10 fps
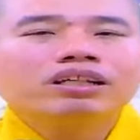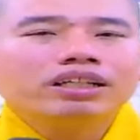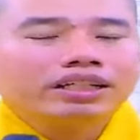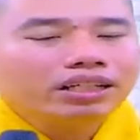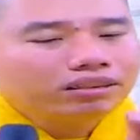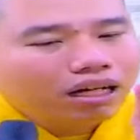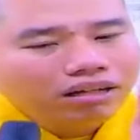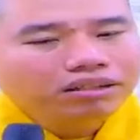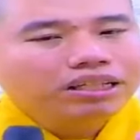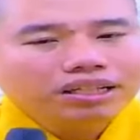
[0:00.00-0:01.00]
thì những đức
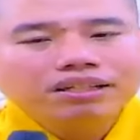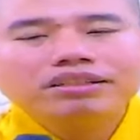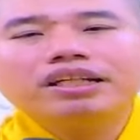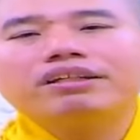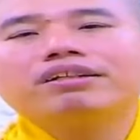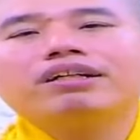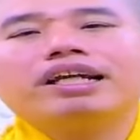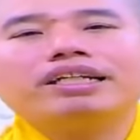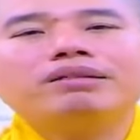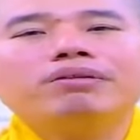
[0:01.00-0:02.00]
tự nhiên những đức nhìn được người
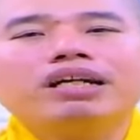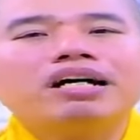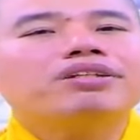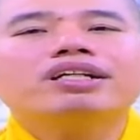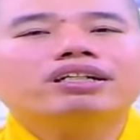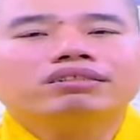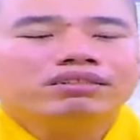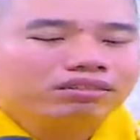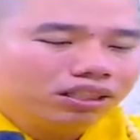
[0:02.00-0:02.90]
này với mình hết duyên rồi à.